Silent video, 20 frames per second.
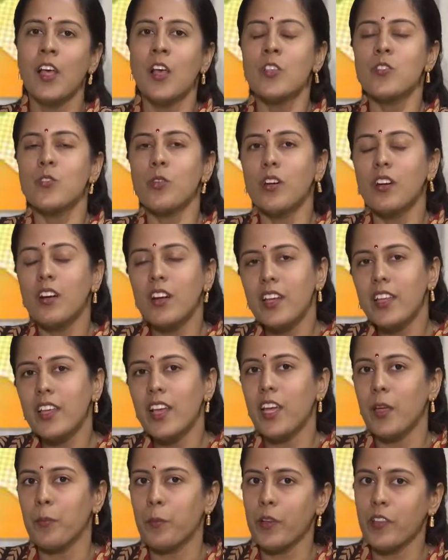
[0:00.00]
ஸோ
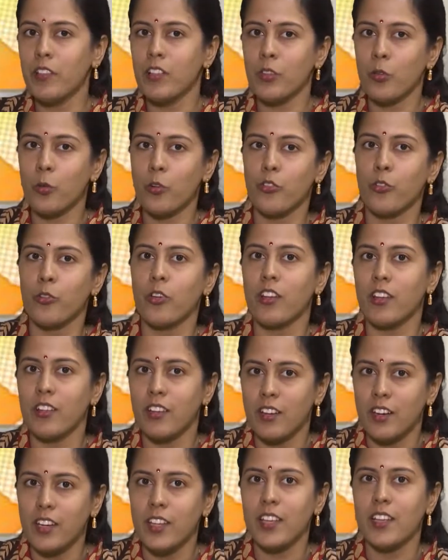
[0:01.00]
ஏர்லியாக எப்படி வந்து ஒரு சுகர்
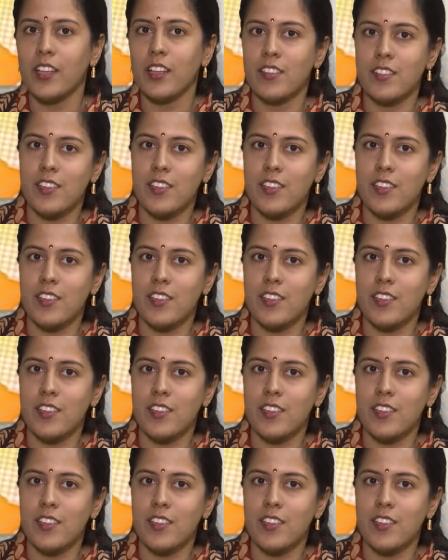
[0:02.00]
ஏர்லி